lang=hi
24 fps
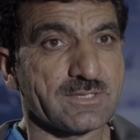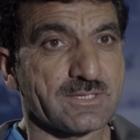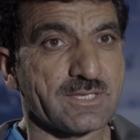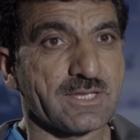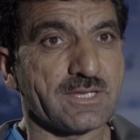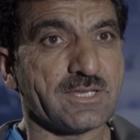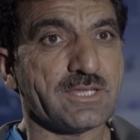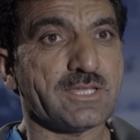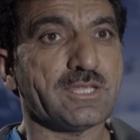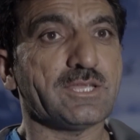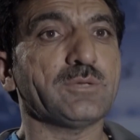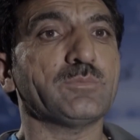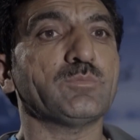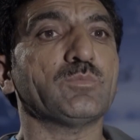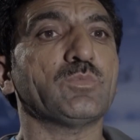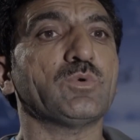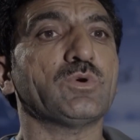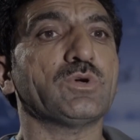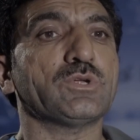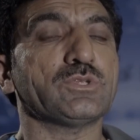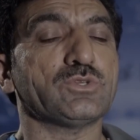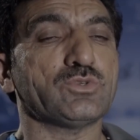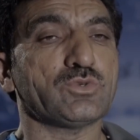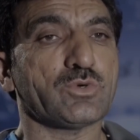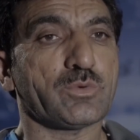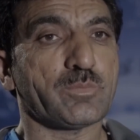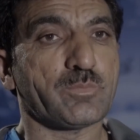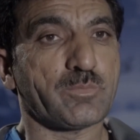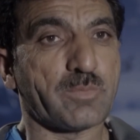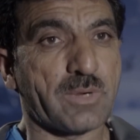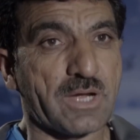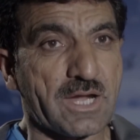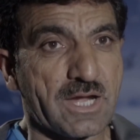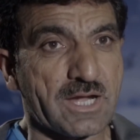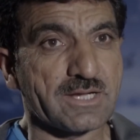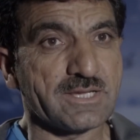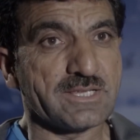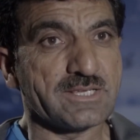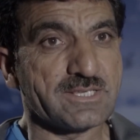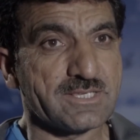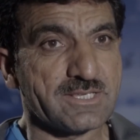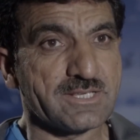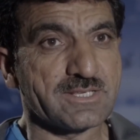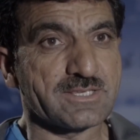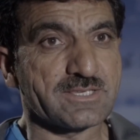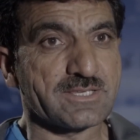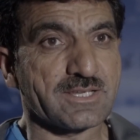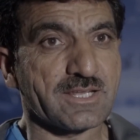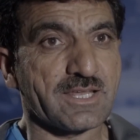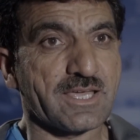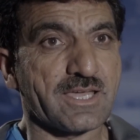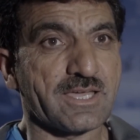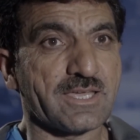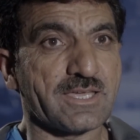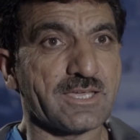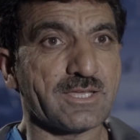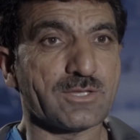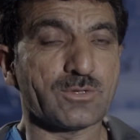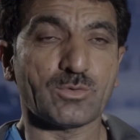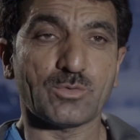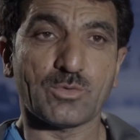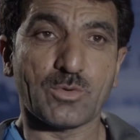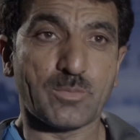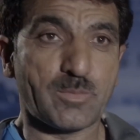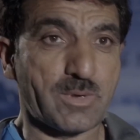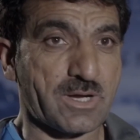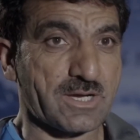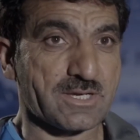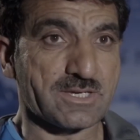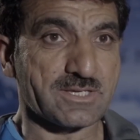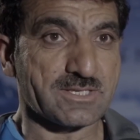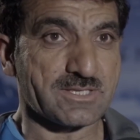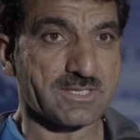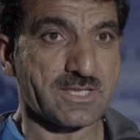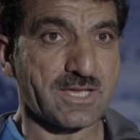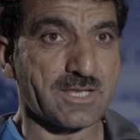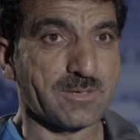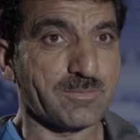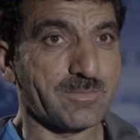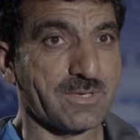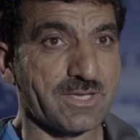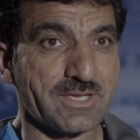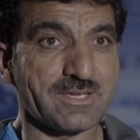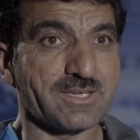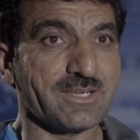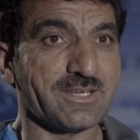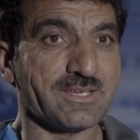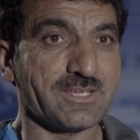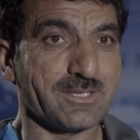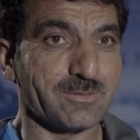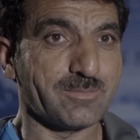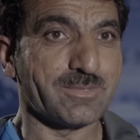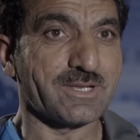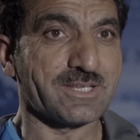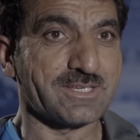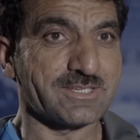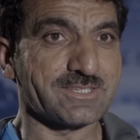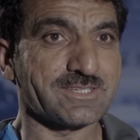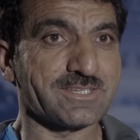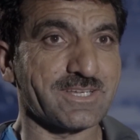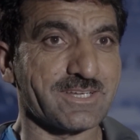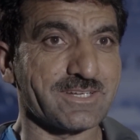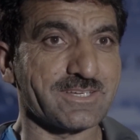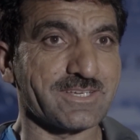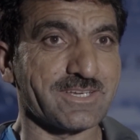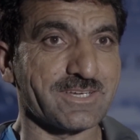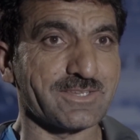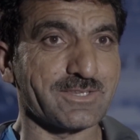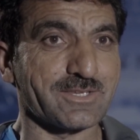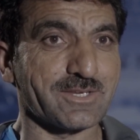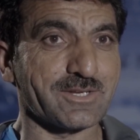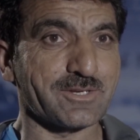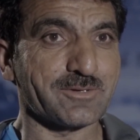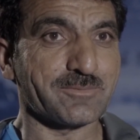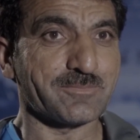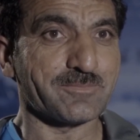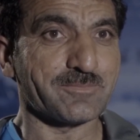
तरीन जो पहाड़ी सिलसिला है तो वो पाकिस्तान में है गिलगित बल्तिस्तान के अंदर